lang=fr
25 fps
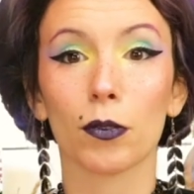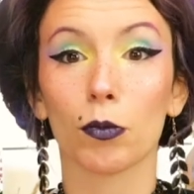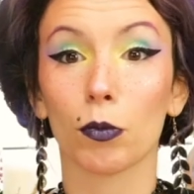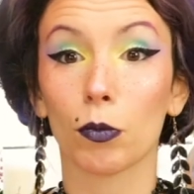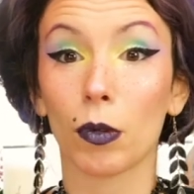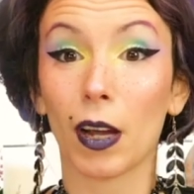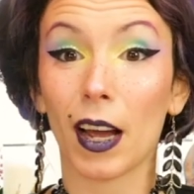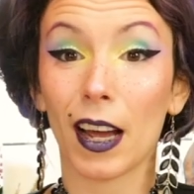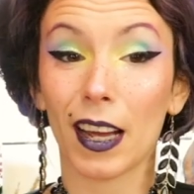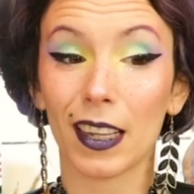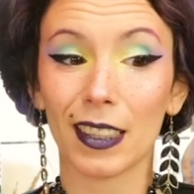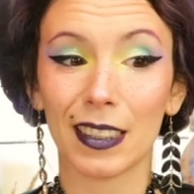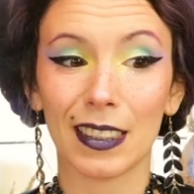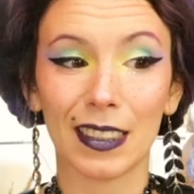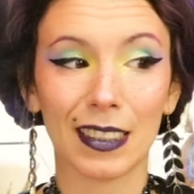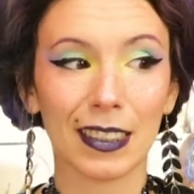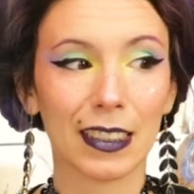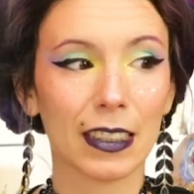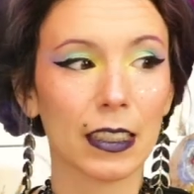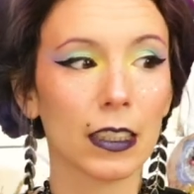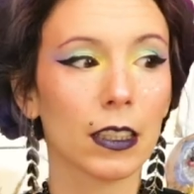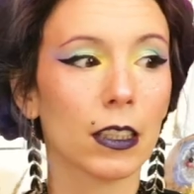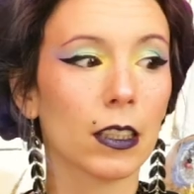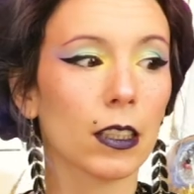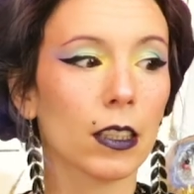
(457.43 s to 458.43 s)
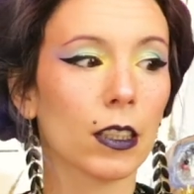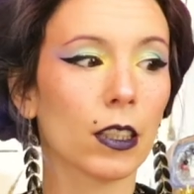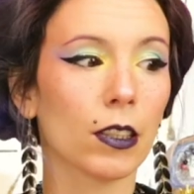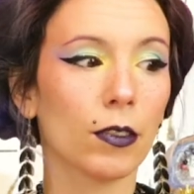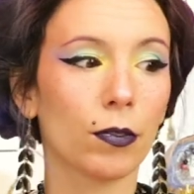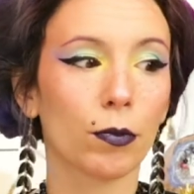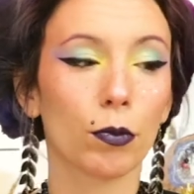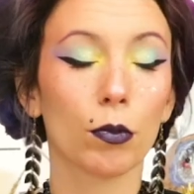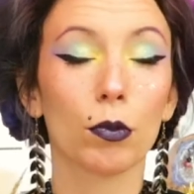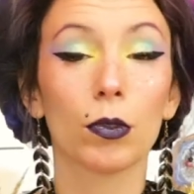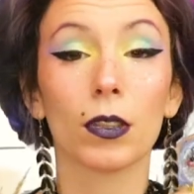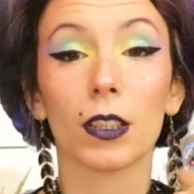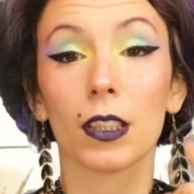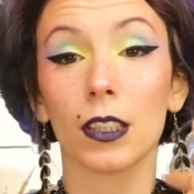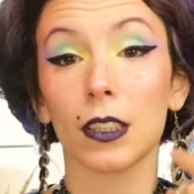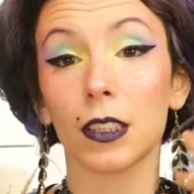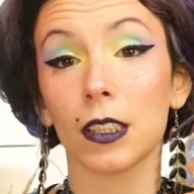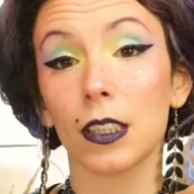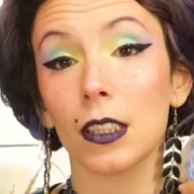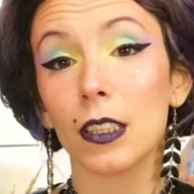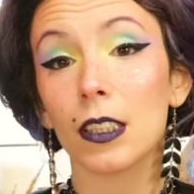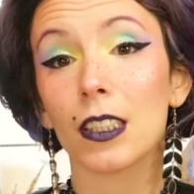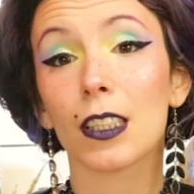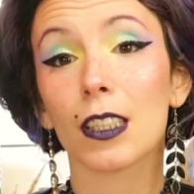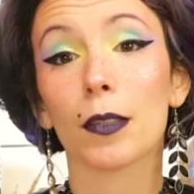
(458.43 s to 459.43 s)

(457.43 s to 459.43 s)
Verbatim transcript: donc artistiques, il faut tester.